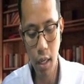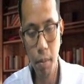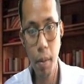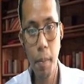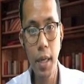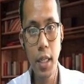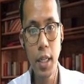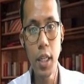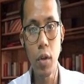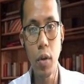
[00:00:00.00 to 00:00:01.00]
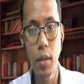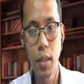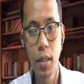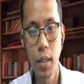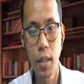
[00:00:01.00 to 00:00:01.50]
mababasa dito.
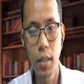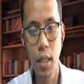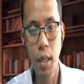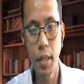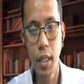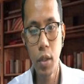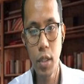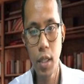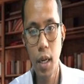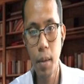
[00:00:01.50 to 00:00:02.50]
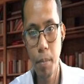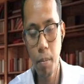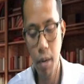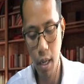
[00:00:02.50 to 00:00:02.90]
Sabi dito sa Biblia